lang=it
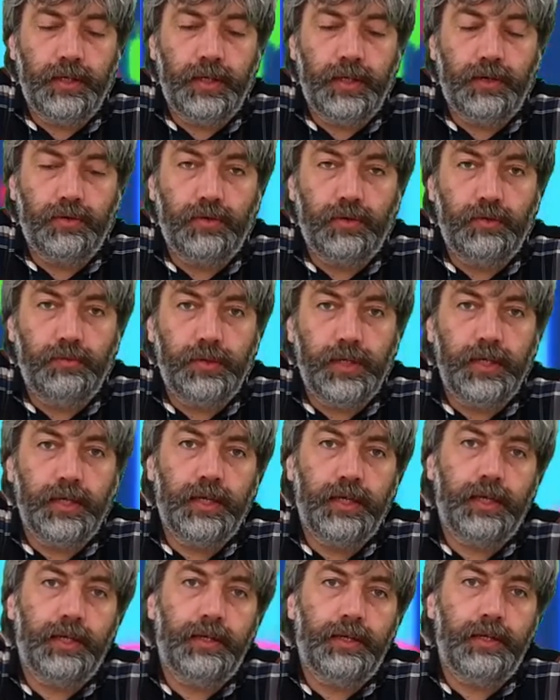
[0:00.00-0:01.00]

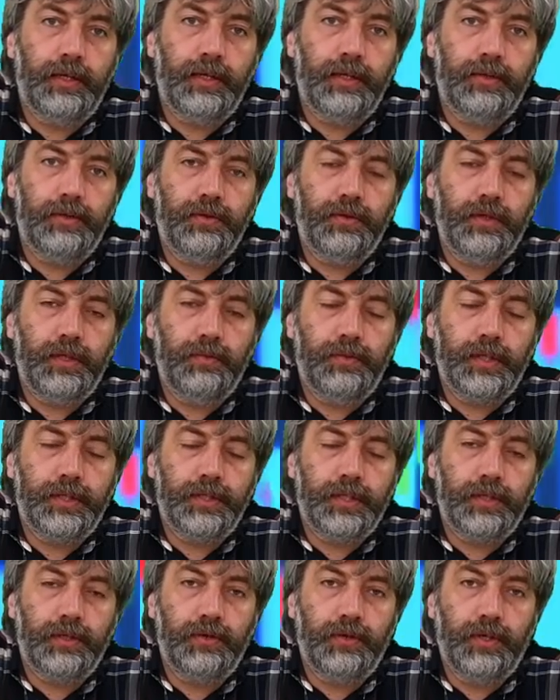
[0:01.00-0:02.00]
l'economia e il diritto di
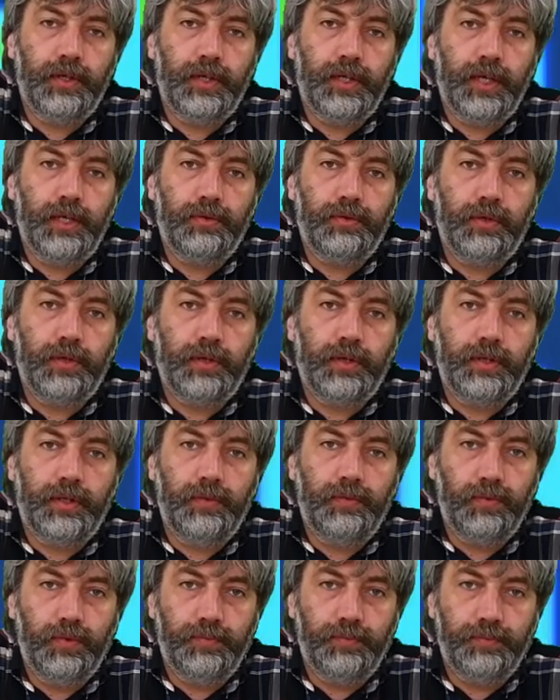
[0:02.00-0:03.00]
Valsangone Network
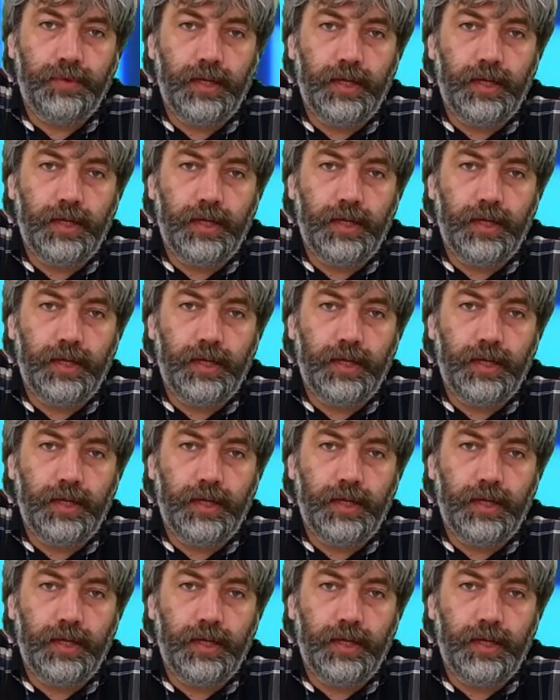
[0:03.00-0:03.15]
TV,